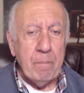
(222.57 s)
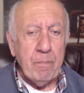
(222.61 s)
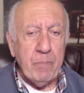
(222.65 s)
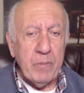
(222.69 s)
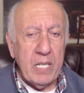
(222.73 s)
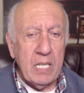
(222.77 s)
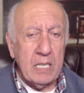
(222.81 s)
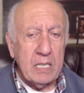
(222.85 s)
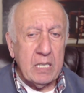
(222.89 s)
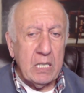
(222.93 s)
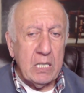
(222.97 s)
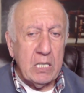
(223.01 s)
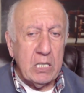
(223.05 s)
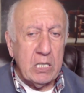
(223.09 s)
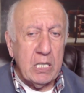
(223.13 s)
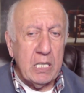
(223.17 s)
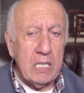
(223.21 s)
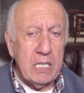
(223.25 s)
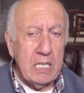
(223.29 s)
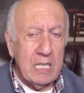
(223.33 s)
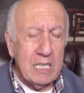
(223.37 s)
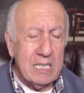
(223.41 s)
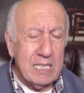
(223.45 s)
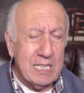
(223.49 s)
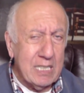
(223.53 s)
Это
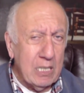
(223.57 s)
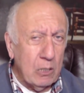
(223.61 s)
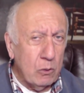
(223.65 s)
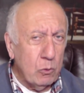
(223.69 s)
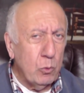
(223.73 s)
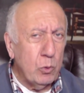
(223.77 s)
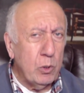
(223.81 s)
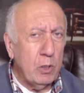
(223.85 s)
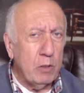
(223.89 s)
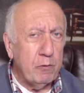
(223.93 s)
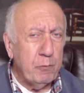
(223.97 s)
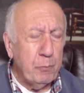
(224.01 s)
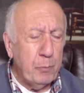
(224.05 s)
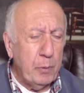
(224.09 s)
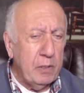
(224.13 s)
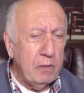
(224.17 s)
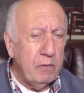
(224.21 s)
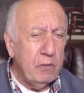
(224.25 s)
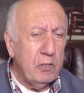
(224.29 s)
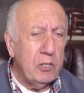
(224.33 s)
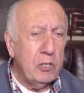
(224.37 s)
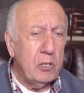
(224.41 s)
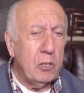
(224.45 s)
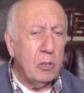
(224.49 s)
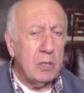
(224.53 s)
решение саудов
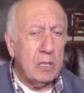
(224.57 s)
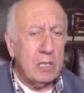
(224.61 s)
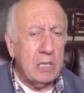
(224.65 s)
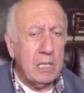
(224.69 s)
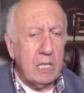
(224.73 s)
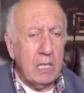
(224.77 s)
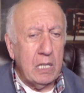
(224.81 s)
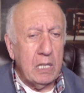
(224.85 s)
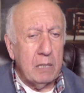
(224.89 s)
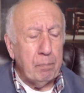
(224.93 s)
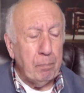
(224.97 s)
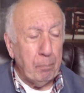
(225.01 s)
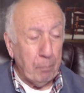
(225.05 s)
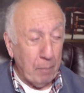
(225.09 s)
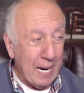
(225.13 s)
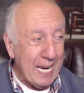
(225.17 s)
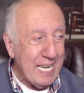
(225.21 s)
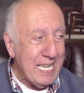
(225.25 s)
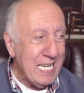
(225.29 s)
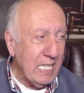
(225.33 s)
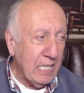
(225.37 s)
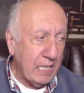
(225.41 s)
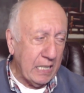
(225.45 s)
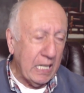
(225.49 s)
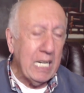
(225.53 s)
приведет к
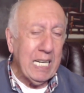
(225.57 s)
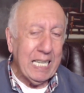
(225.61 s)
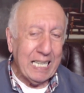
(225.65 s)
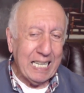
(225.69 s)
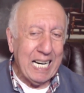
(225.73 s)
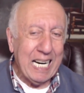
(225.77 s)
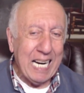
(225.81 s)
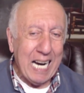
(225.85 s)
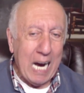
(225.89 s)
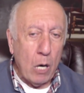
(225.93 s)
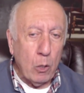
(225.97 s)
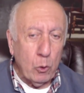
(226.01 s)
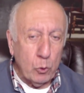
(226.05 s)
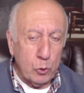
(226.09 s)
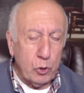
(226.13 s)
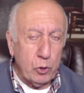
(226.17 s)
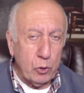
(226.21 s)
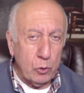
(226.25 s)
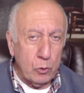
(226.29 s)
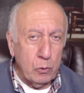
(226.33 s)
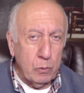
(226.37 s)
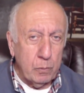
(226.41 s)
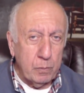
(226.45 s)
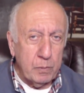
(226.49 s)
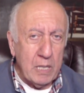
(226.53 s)
панике и к
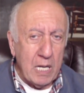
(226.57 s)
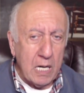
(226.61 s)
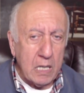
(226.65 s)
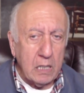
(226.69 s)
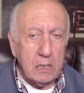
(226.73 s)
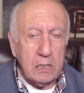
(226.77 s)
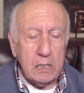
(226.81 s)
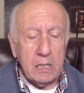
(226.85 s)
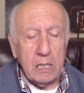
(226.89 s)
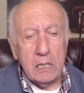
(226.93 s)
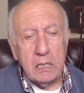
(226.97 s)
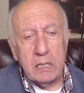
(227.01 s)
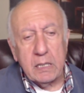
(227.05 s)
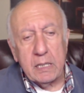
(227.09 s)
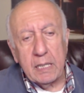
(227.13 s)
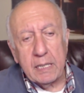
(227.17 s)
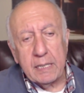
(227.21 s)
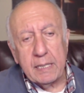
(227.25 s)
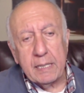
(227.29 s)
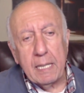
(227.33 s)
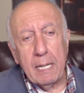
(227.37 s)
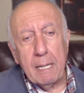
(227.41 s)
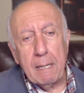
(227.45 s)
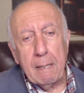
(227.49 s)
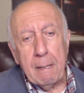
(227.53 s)
хаосу на рынке,
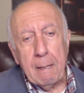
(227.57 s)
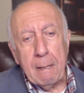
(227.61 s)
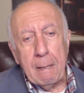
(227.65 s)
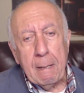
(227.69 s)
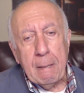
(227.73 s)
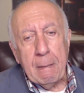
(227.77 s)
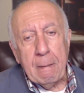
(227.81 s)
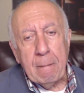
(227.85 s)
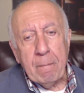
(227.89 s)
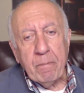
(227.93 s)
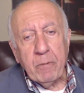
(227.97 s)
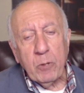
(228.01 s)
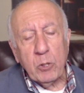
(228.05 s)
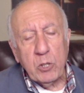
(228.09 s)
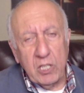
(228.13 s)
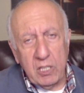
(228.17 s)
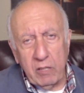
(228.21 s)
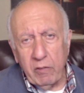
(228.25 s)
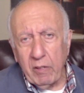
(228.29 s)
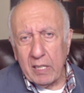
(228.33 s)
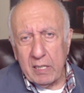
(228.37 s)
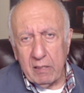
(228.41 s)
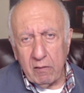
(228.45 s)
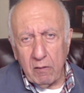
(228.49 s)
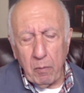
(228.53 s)
естественно. Вот
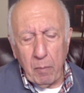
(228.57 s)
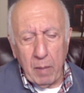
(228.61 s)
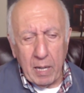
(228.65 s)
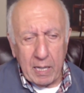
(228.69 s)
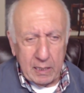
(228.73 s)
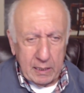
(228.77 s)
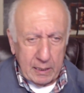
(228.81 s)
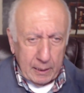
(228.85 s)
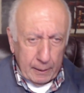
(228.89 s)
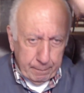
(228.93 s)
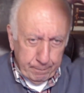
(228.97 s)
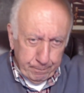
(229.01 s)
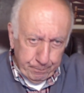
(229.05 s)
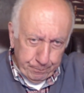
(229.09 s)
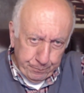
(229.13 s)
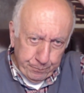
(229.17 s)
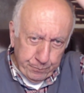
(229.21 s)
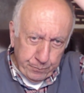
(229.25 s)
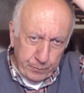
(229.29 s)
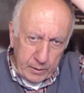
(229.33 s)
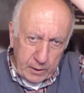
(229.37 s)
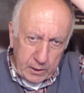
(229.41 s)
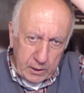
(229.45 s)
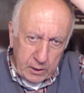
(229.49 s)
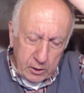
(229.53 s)
9 марта
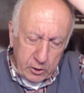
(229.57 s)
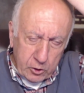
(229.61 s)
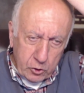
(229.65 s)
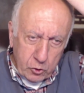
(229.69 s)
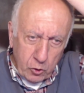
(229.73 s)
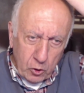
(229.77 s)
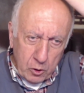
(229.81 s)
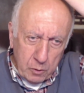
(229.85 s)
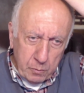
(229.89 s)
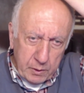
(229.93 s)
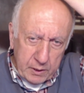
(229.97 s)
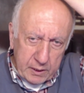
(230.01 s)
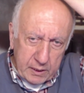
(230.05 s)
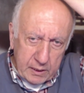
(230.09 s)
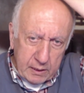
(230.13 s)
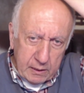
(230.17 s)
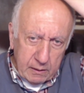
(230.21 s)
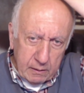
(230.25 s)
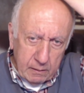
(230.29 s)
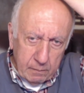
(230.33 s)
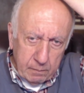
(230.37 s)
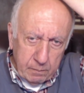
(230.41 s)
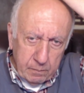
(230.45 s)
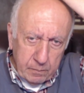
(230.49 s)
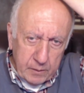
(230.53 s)
значит, стоимость
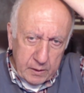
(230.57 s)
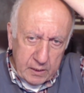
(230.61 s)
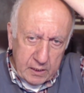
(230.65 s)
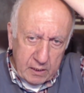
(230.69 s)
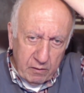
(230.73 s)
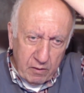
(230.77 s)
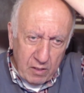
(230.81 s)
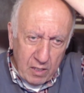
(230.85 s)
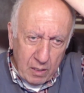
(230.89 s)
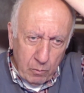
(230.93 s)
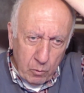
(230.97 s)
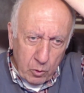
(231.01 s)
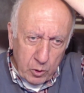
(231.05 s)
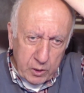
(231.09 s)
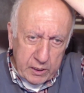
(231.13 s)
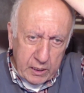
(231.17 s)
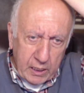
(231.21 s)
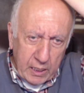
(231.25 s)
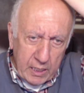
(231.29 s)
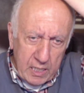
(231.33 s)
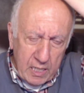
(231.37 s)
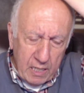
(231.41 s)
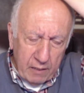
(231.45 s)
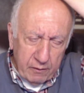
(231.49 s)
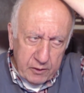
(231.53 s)

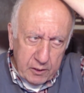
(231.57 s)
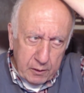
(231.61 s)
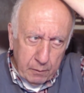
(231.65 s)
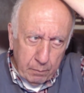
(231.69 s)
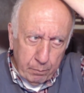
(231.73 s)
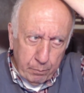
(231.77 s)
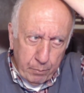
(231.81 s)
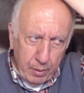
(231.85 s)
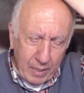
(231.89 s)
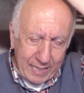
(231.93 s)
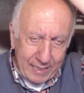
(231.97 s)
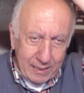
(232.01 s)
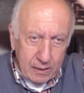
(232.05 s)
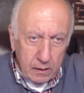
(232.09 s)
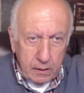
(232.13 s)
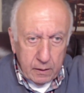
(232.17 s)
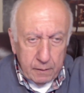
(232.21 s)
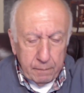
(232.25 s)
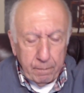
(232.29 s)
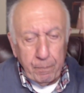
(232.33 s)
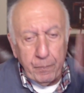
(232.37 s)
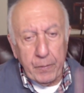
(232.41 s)
североморской нефти, бренд,